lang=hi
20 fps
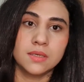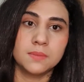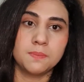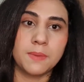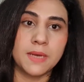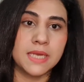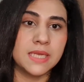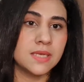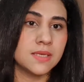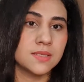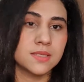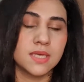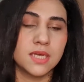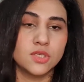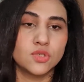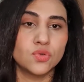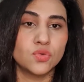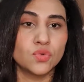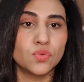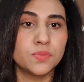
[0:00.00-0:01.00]
पानी के साथ
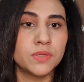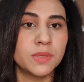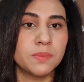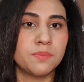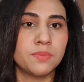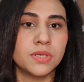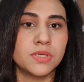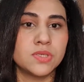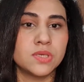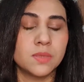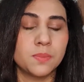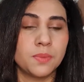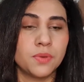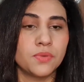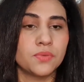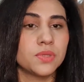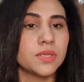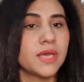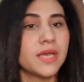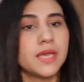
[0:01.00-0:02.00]
जो रूम टेम्परेचर पे
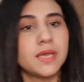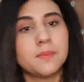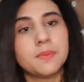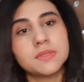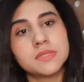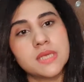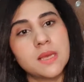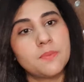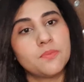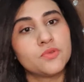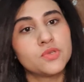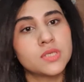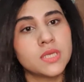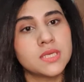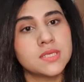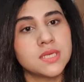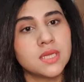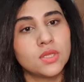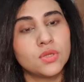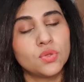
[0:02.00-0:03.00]
होता है बस आप उसके
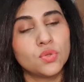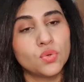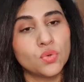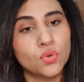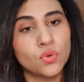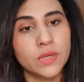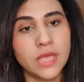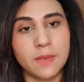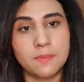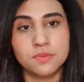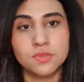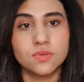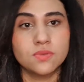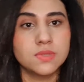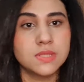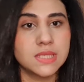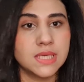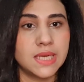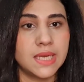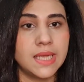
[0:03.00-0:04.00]
साथ दो
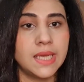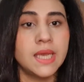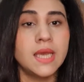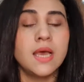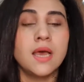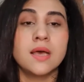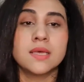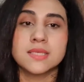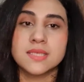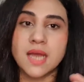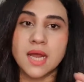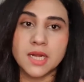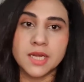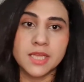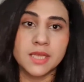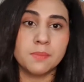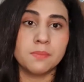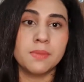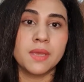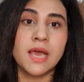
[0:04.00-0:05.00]
कैप्सूल्स ले लें
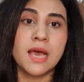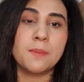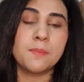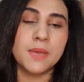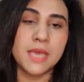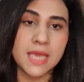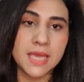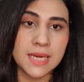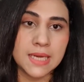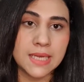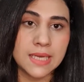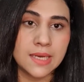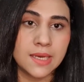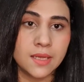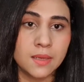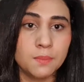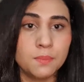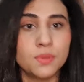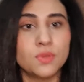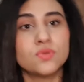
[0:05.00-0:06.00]
स्टार्टिंग में आप एक ले
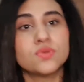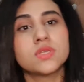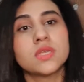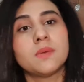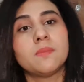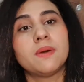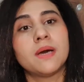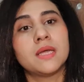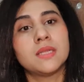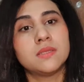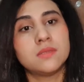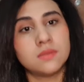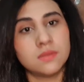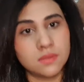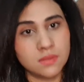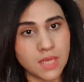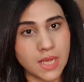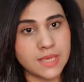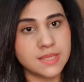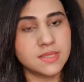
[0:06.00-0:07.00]
लें फिर उसके बाद
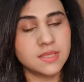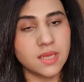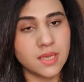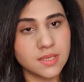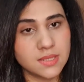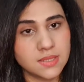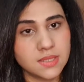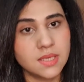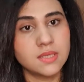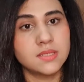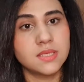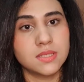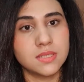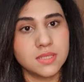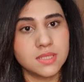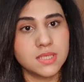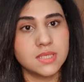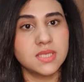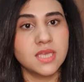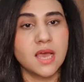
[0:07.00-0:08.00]
आहिस्ता आहिस्ता
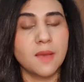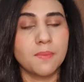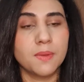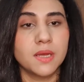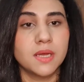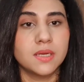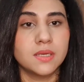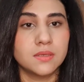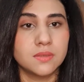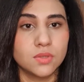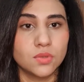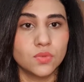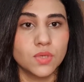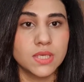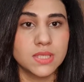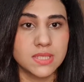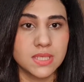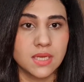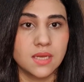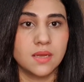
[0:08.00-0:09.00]
जैसे जैसे आपका
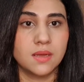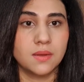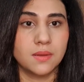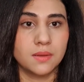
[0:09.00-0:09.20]
थोड़ा सा